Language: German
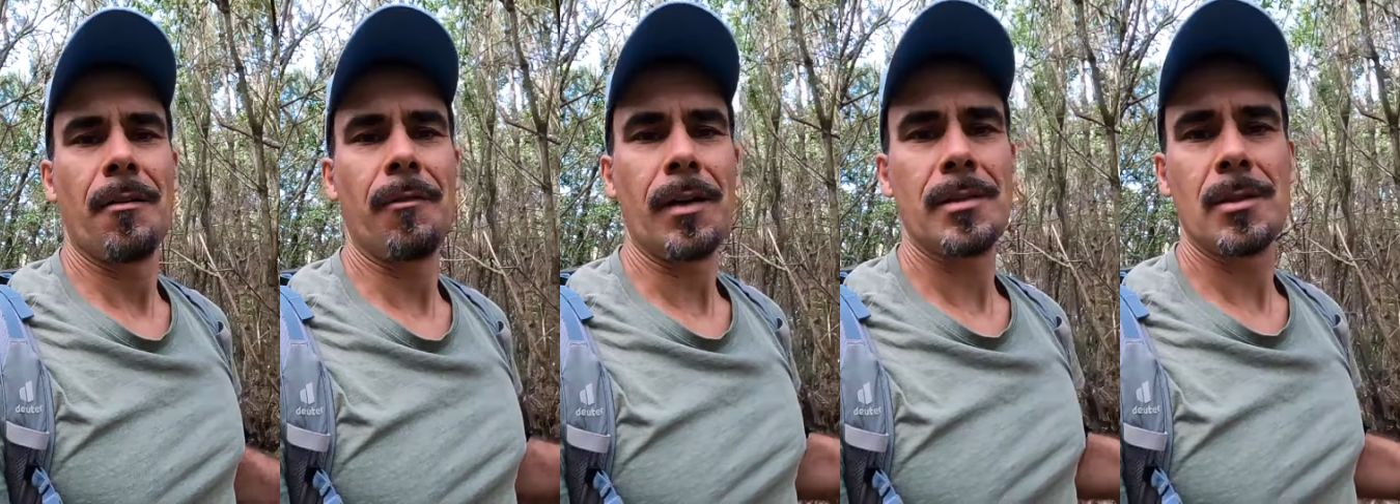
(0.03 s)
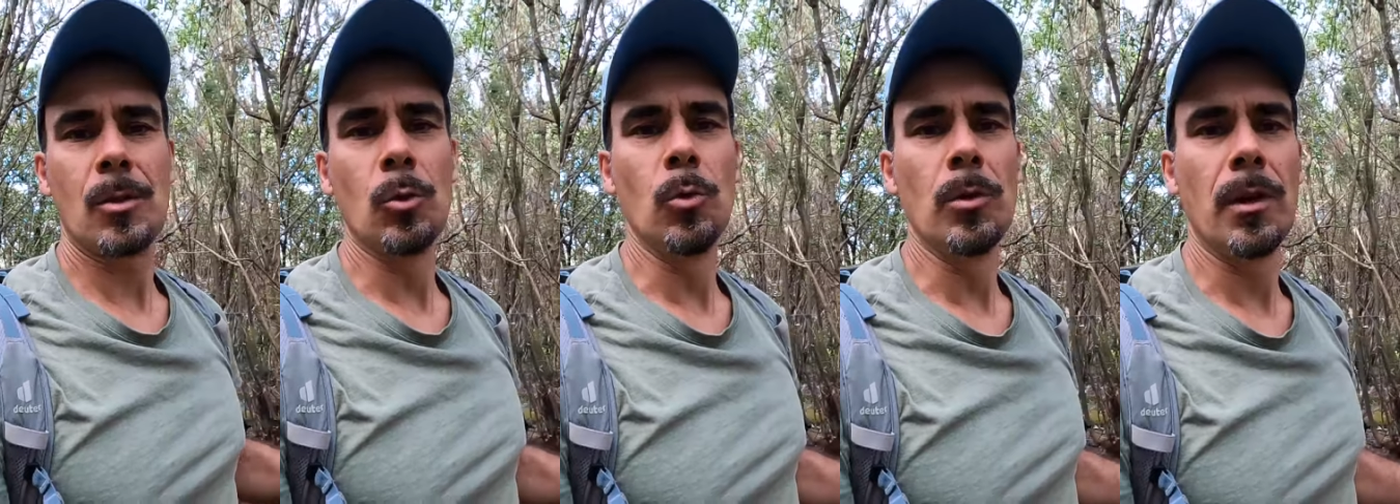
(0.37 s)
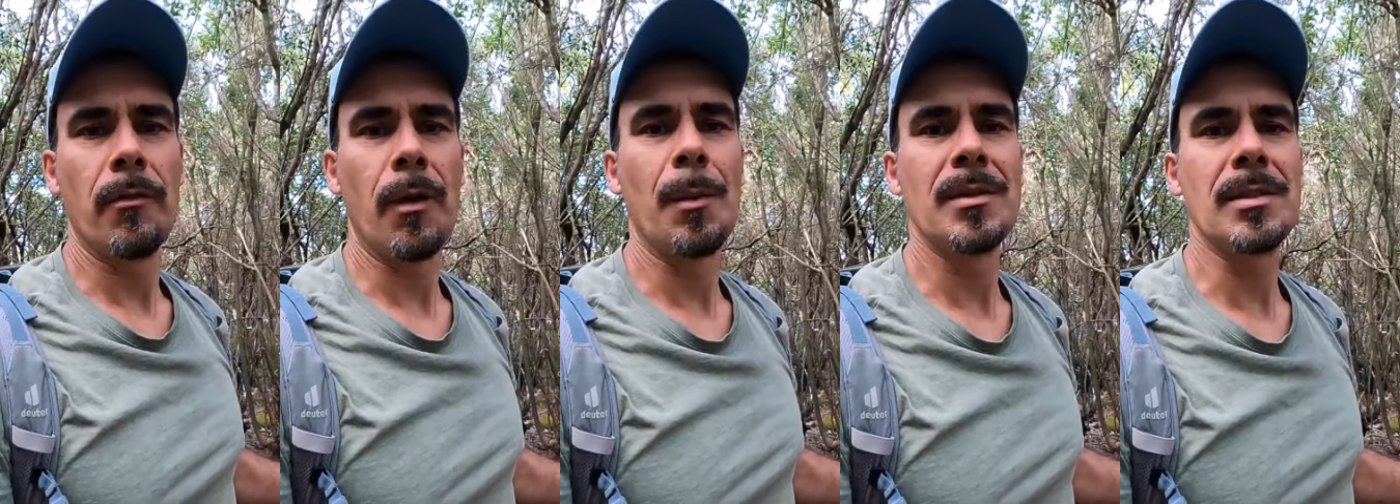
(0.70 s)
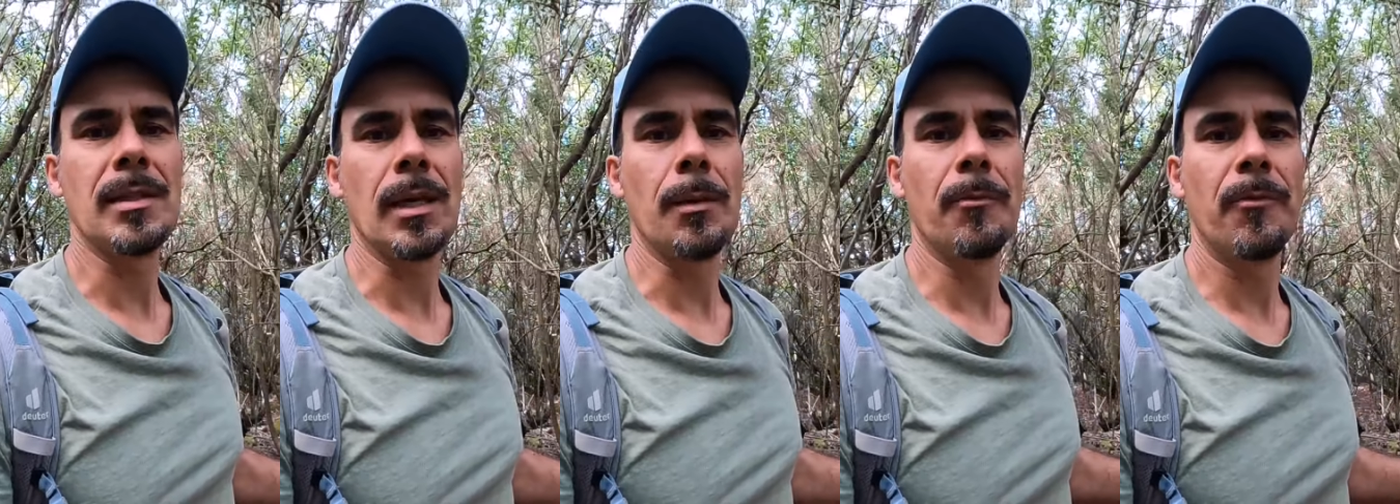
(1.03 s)
Was tun, wenn man
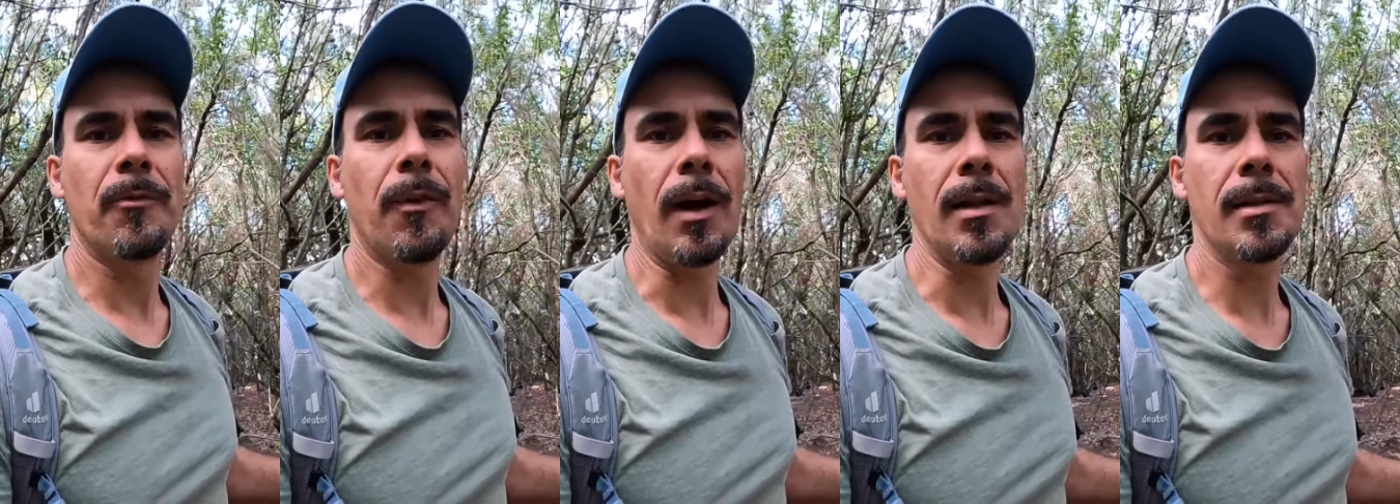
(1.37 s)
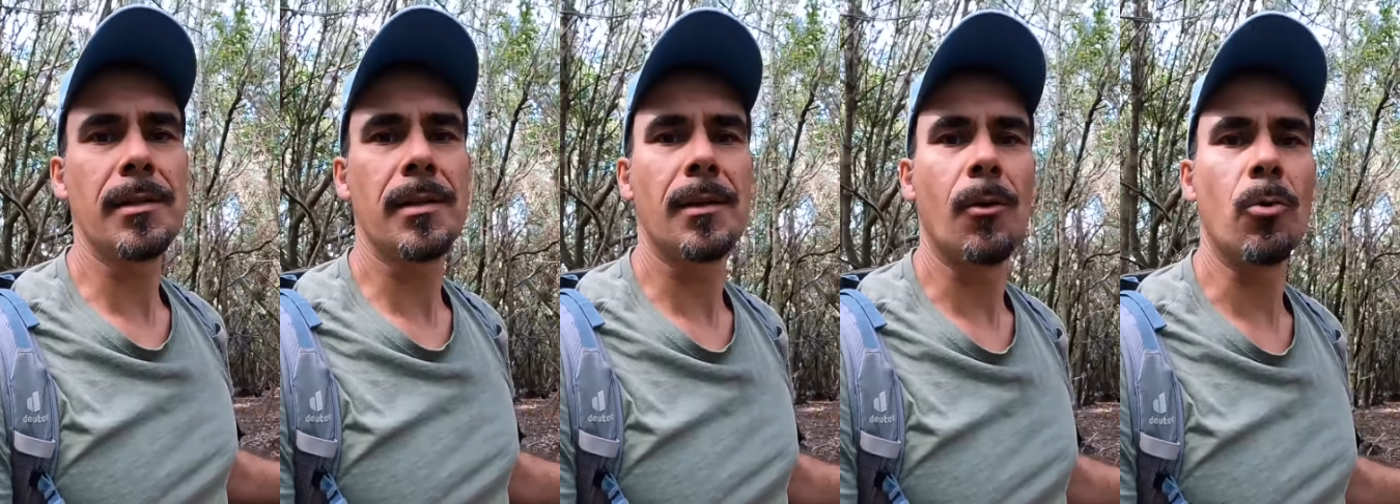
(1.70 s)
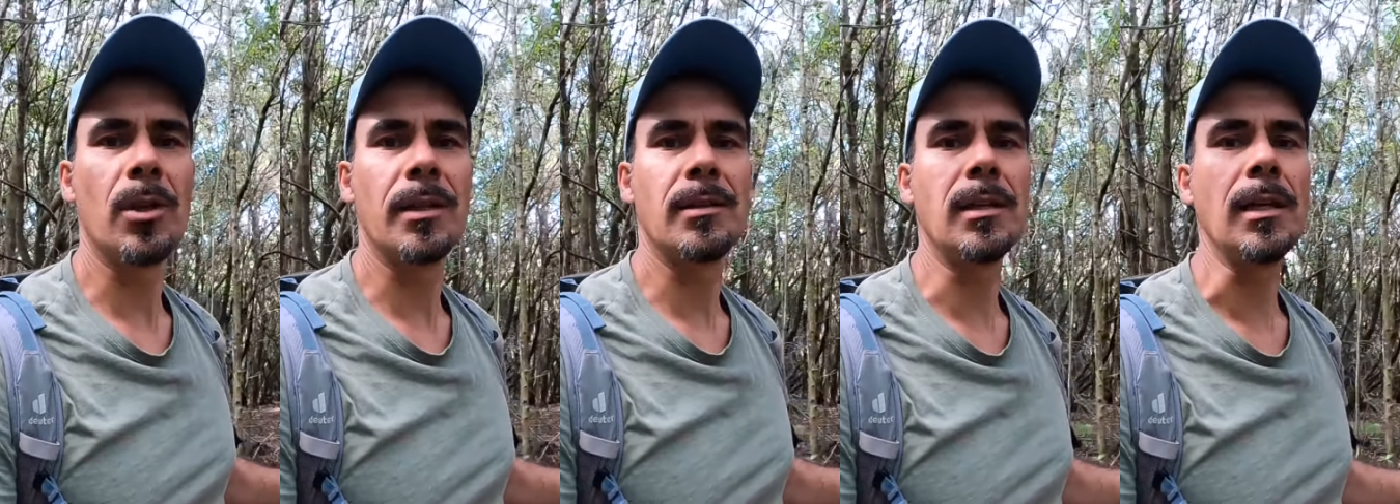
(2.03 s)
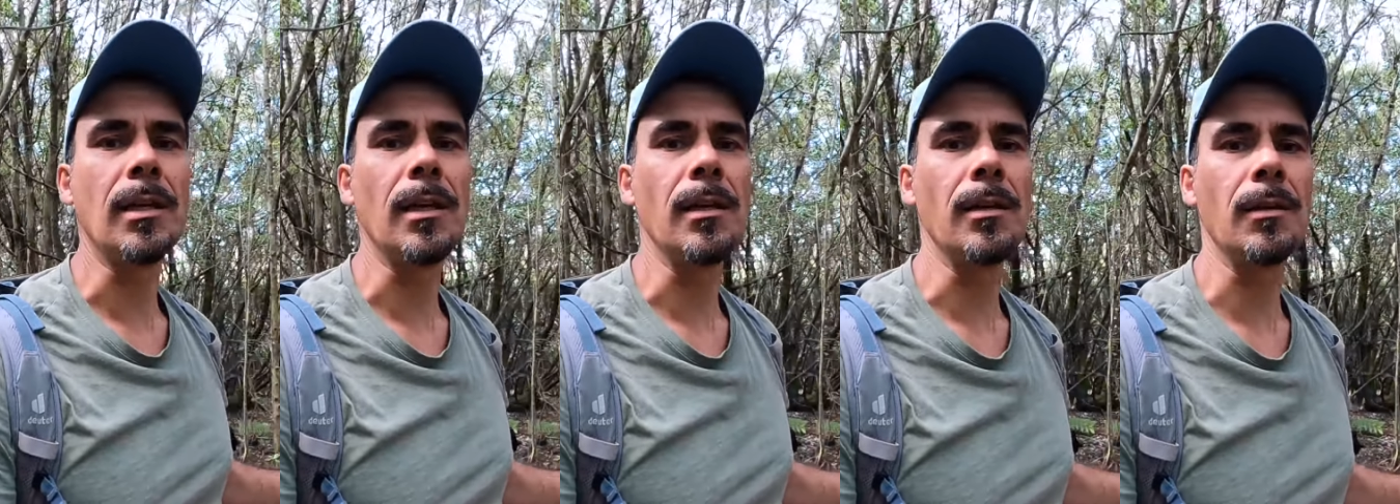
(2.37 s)
sich im Wald oder
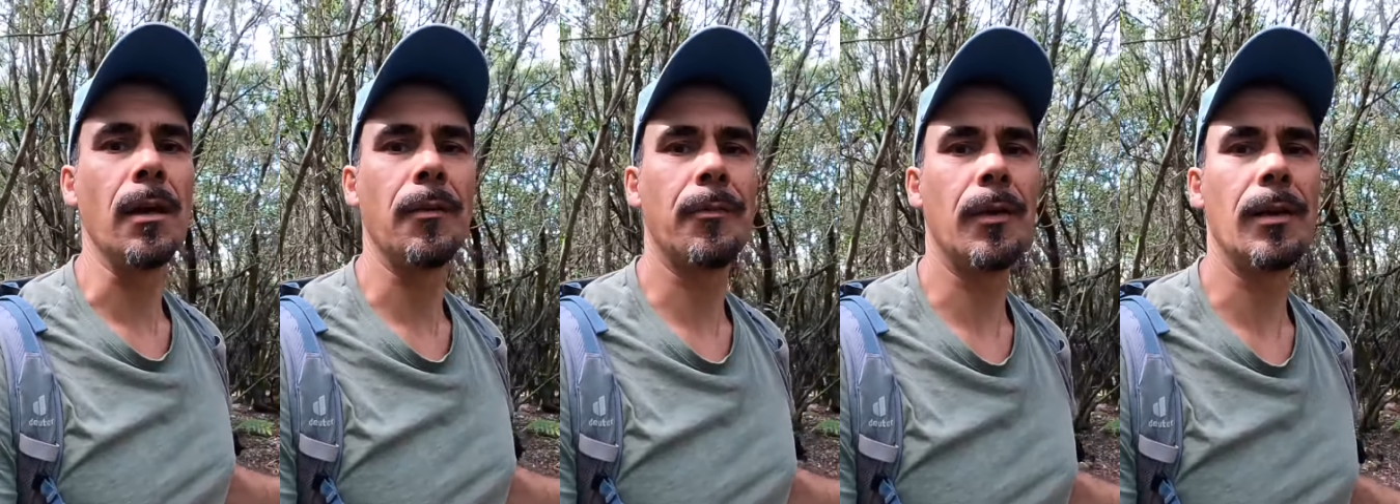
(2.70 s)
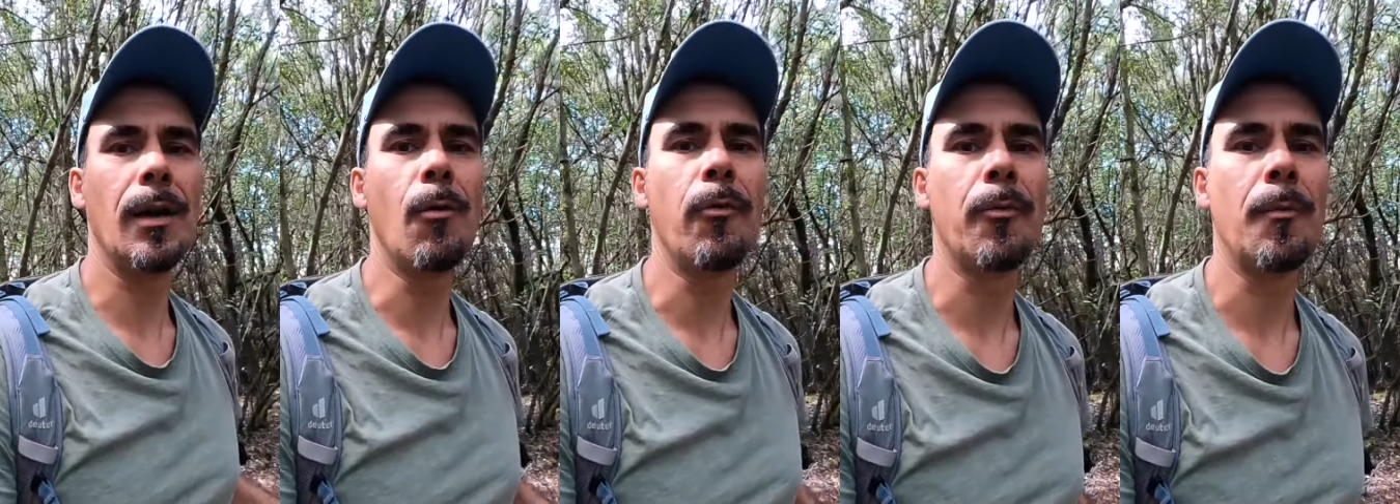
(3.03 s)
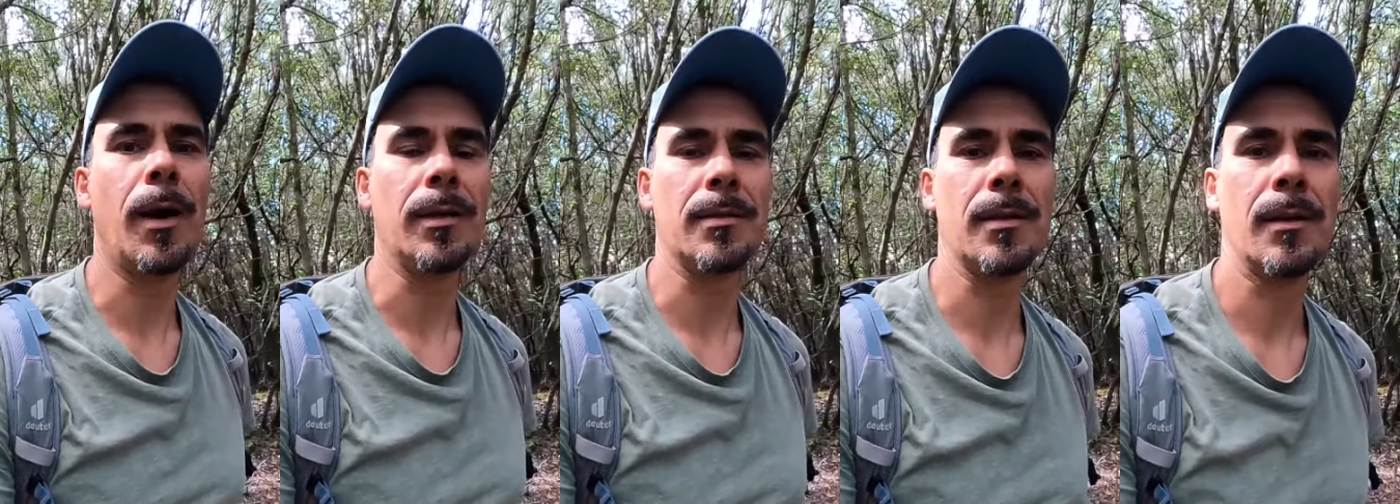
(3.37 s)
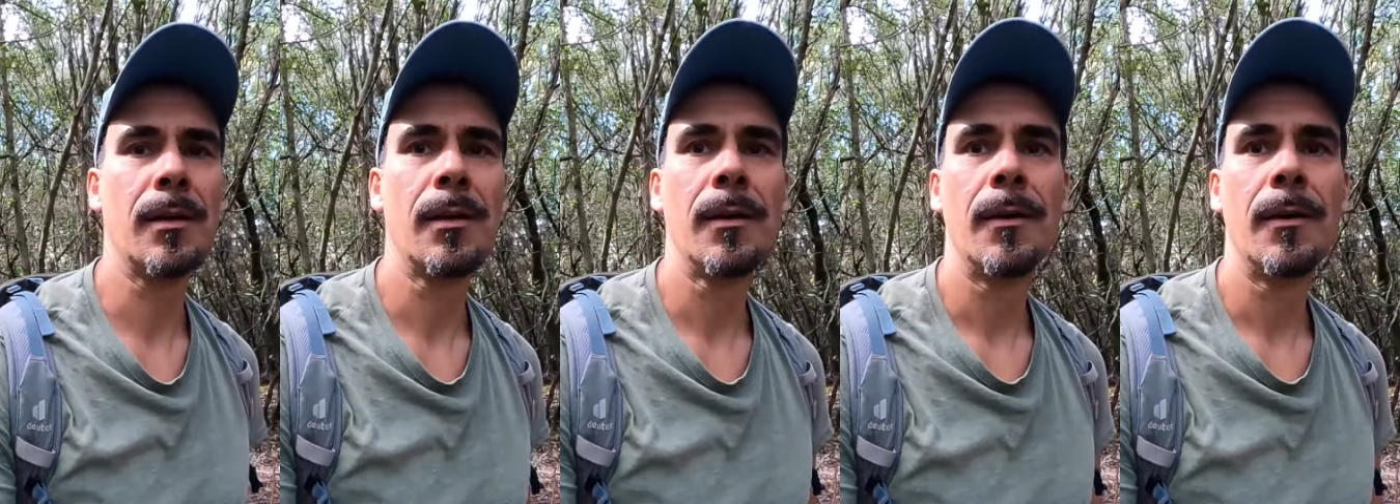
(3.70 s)
Dickicht verlaufen hat?